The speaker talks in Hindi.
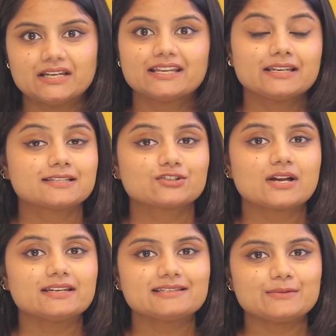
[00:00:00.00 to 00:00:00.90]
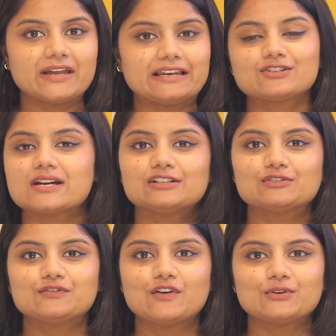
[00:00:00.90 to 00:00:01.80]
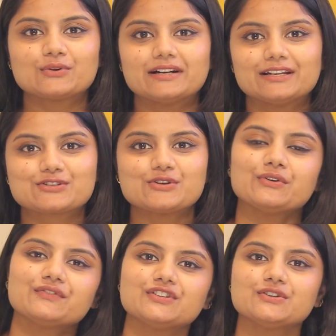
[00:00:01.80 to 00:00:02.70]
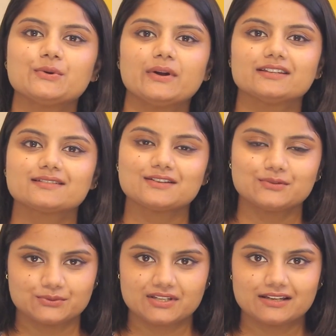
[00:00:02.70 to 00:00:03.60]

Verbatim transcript: लेकिन इसे जाने से पहले चैनल को फॉलो कर लीजिए और वीडियो को एंड तक जरूर